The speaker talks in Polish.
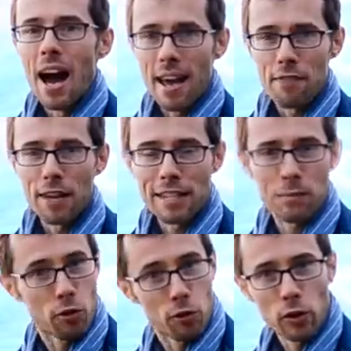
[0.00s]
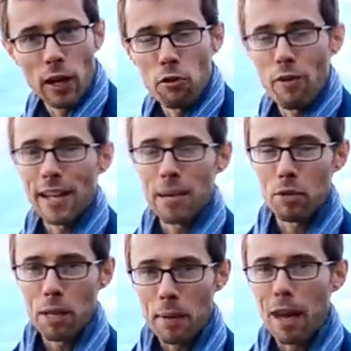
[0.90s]
A ja wracam do fotografowania, bo
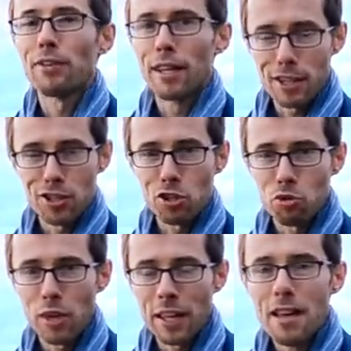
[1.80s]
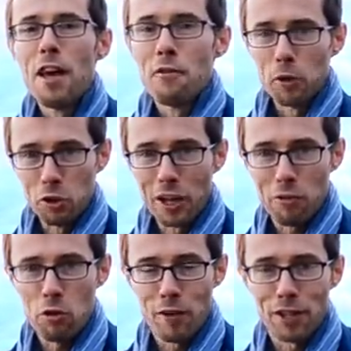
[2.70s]
naprawdę jest co tutaj
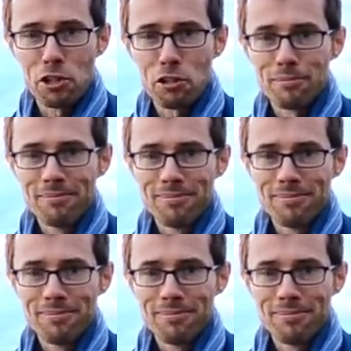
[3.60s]
fotografować.